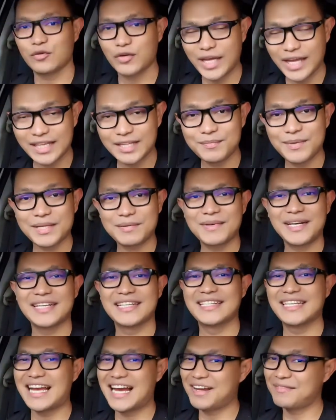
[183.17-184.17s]
Oke, okay,
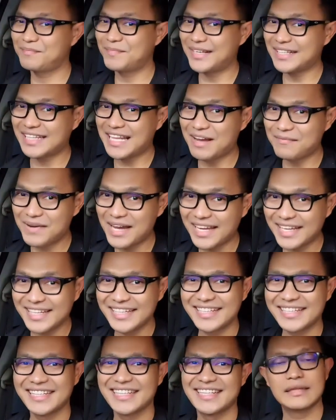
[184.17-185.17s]
teman-teman, yang pertama
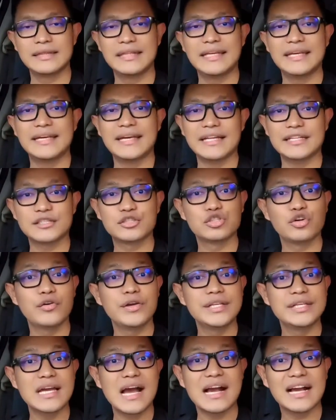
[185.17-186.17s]
nih, tiket
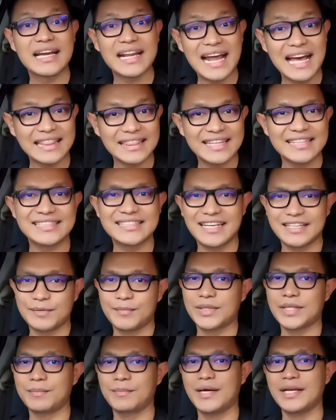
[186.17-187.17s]
joinnya gratis ya,
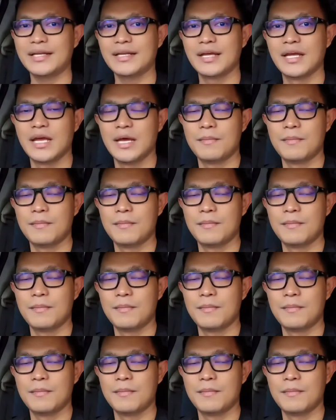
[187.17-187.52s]
teman-teman